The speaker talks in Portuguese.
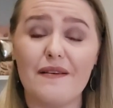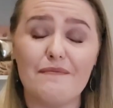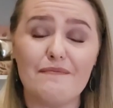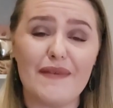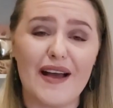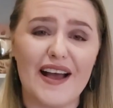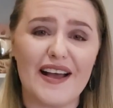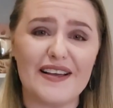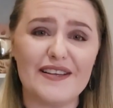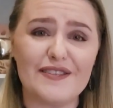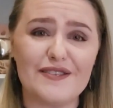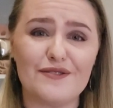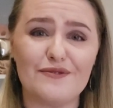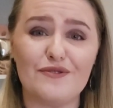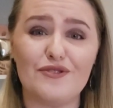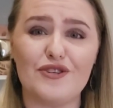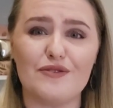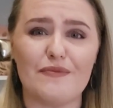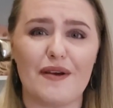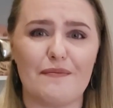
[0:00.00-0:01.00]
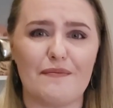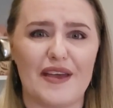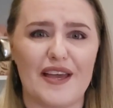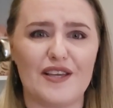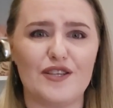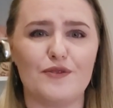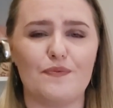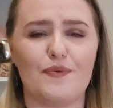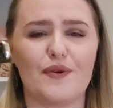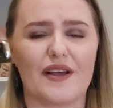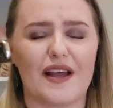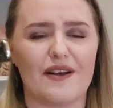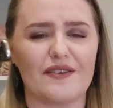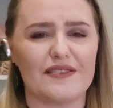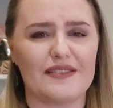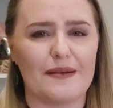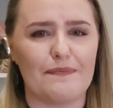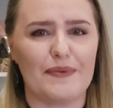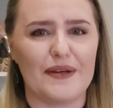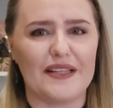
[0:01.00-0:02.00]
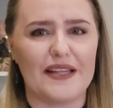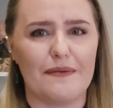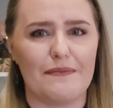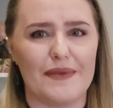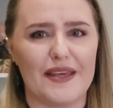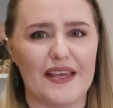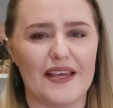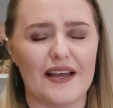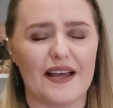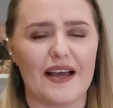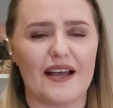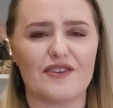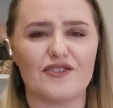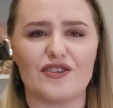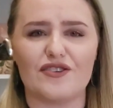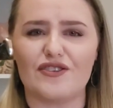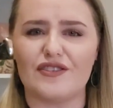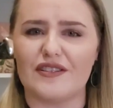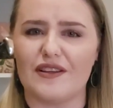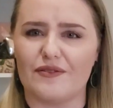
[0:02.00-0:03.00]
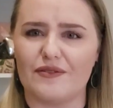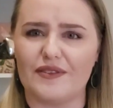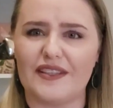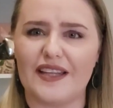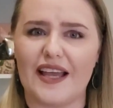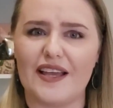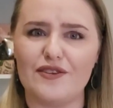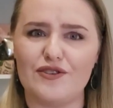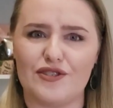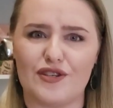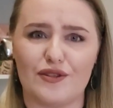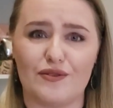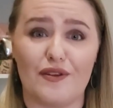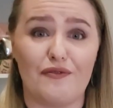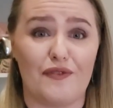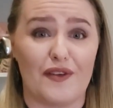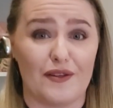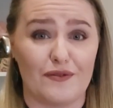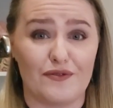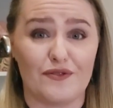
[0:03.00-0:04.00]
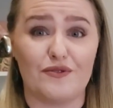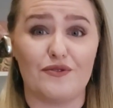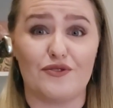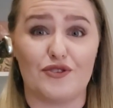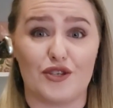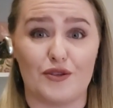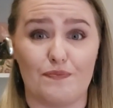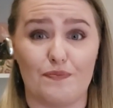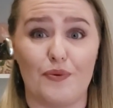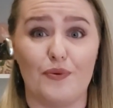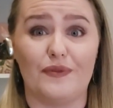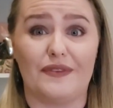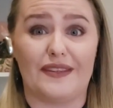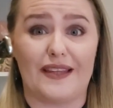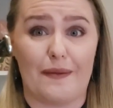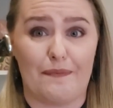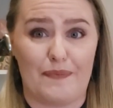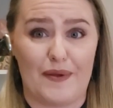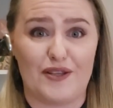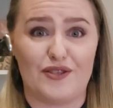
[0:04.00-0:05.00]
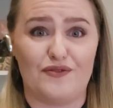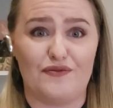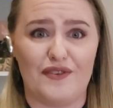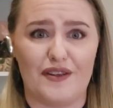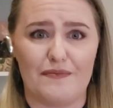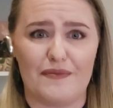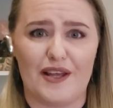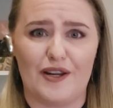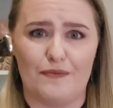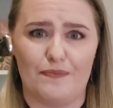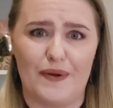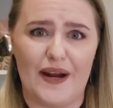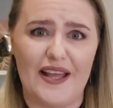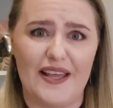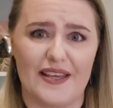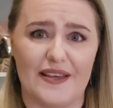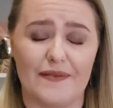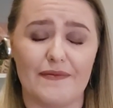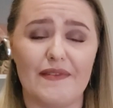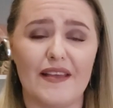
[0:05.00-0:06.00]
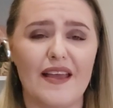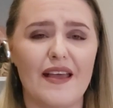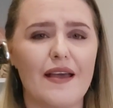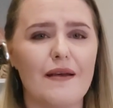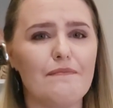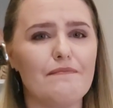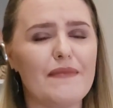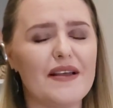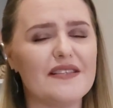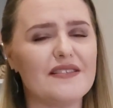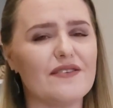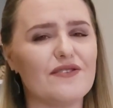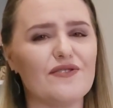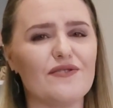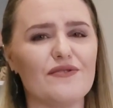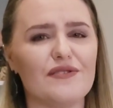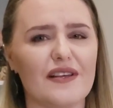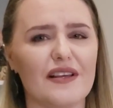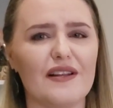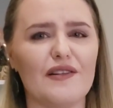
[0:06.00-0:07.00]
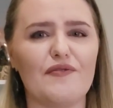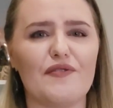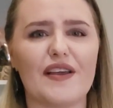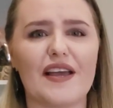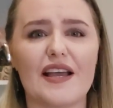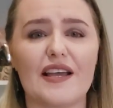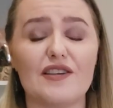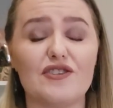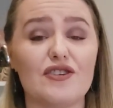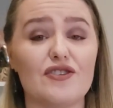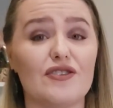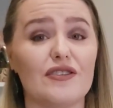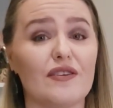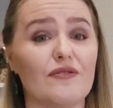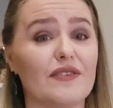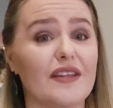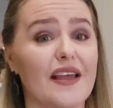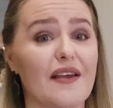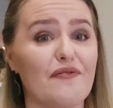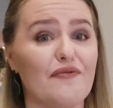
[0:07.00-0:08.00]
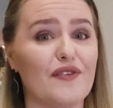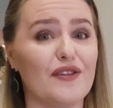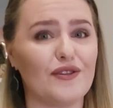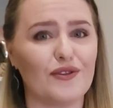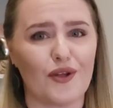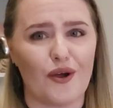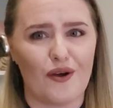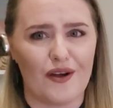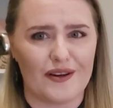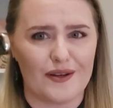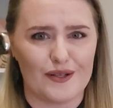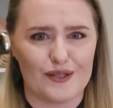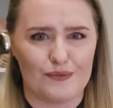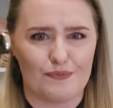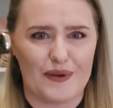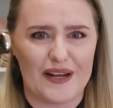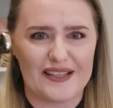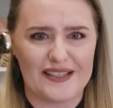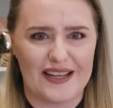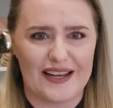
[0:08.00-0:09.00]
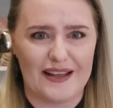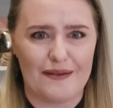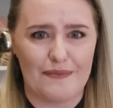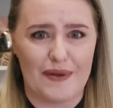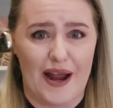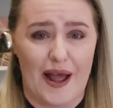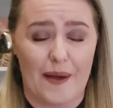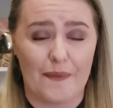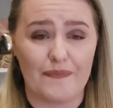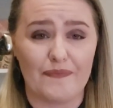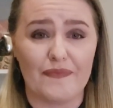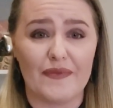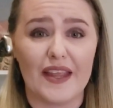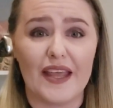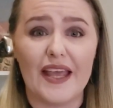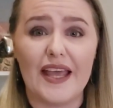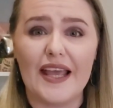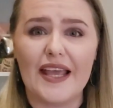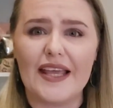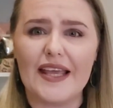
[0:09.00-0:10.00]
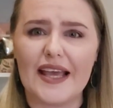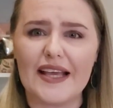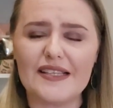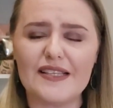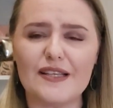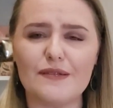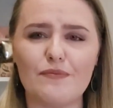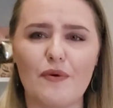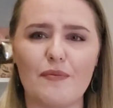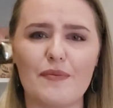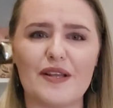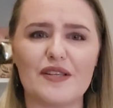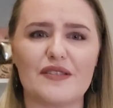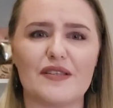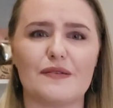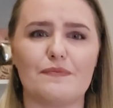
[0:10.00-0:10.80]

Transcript: mas ultimamente, por causa da pandemia, a gente não tem tido eventos do tipo tapete vermelho para ir. Mas isso não significa que a gente não tenha vitórias para celebrar. E esses momentos